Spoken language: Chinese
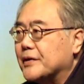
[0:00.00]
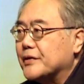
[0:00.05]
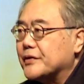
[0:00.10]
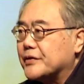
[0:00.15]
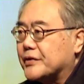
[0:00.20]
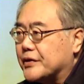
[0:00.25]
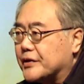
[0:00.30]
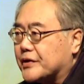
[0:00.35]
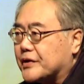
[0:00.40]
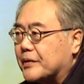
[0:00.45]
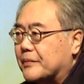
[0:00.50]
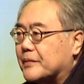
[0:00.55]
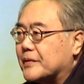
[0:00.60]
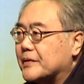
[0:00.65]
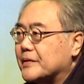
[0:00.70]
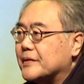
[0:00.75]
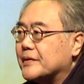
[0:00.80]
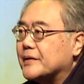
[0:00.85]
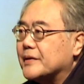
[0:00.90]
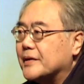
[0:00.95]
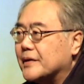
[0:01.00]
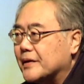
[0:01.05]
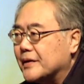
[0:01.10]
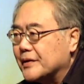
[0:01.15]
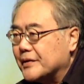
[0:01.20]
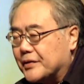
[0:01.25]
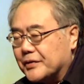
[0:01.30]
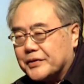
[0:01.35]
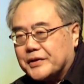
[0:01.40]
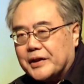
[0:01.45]
是什么，
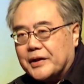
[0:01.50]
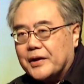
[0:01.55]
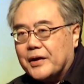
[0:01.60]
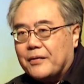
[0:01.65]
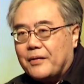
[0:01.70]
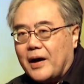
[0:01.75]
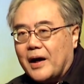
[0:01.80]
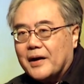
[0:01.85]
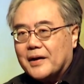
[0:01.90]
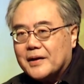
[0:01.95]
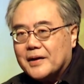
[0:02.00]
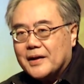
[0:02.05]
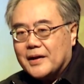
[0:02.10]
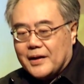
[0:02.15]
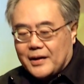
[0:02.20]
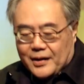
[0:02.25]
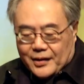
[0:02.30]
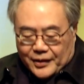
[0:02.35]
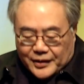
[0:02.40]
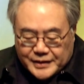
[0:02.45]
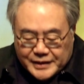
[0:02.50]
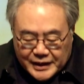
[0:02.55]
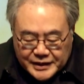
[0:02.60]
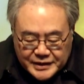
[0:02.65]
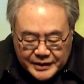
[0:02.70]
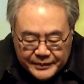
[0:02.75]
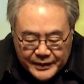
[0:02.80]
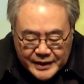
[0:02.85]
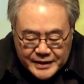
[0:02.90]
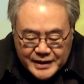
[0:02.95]
就神的话。而且
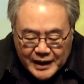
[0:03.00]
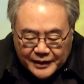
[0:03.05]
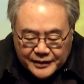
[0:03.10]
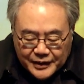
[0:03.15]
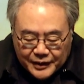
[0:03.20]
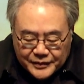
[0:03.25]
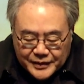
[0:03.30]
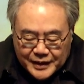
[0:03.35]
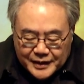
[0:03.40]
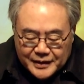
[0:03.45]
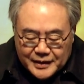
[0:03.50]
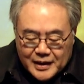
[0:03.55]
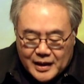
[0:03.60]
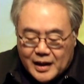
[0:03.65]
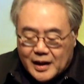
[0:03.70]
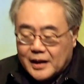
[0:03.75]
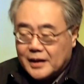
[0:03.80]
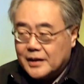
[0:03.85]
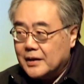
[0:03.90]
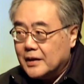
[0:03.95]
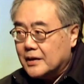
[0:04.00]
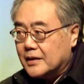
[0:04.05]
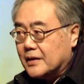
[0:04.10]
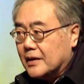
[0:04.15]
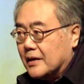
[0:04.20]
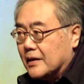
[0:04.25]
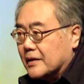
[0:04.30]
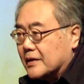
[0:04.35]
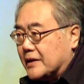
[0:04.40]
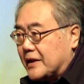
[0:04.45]
这边讲到呢，
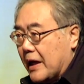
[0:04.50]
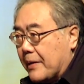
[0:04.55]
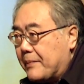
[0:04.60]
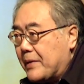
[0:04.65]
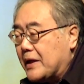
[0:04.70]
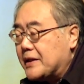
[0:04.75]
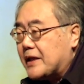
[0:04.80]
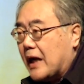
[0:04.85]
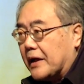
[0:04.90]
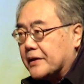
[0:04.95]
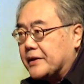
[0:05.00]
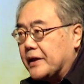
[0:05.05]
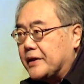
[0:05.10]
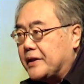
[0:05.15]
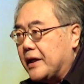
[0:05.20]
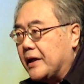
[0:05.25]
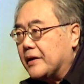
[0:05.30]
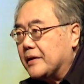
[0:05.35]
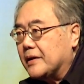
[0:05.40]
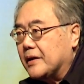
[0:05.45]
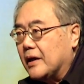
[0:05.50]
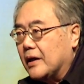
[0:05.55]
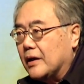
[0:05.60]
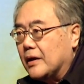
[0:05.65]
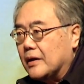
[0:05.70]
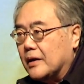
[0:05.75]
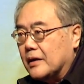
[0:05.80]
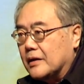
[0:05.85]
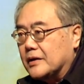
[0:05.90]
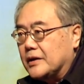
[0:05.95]
前面讲这些
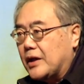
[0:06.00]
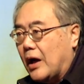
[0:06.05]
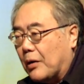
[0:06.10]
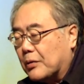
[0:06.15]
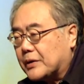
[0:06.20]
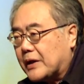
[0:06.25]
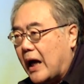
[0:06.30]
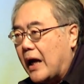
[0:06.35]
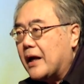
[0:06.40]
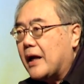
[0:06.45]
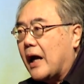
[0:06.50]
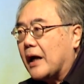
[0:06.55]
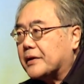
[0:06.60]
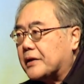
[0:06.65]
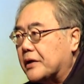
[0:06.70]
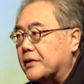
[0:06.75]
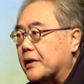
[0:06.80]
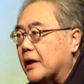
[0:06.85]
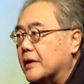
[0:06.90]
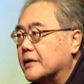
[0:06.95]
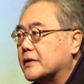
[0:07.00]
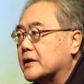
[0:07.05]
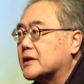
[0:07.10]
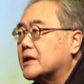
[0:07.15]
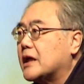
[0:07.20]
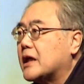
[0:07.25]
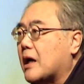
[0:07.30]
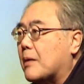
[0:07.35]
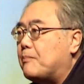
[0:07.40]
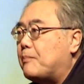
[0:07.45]
呃腰带啦等等，这是
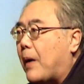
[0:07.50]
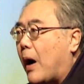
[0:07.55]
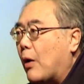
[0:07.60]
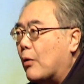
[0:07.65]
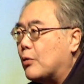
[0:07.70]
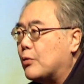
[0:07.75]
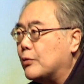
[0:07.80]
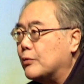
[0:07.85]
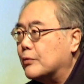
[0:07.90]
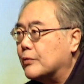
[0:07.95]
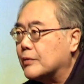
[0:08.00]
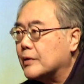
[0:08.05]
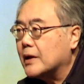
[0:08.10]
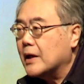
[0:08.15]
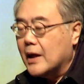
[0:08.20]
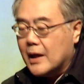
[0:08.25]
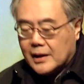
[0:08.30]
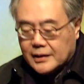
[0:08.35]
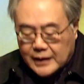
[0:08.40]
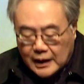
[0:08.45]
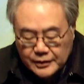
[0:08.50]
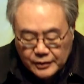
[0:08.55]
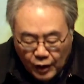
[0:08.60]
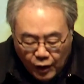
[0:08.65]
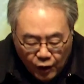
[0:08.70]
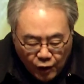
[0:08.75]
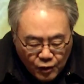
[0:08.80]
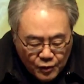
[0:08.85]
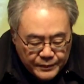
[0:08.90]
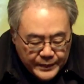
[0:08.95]
一个保护。但到
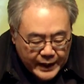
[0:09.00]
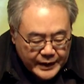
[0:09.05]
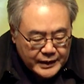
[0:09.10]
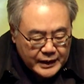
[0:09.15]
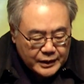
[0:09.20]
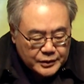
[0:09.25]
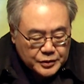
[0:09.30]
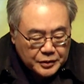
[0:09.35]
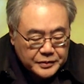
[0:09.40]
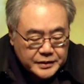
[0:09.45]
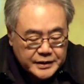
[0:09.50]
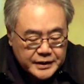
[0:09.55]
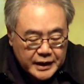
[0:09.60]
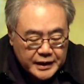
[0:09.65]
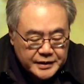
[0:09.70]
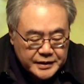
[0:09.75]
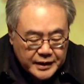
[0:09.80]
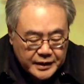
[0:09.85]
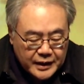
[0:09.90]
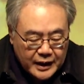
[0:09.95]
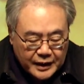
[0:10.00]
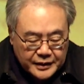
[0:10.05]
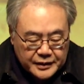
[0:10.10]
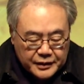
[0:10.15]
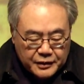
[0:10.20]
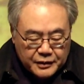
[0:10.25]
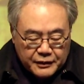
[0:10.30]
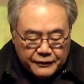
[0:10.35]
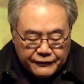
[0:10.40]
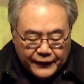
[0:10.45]
后面呢，从解经啊，你
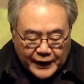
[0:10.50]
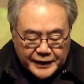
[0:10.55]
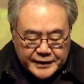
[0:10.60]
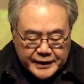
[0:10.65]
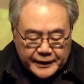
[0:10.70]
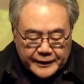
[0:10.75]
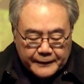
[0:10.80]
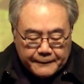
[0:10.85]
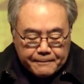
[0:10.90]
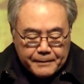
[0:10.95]
会发现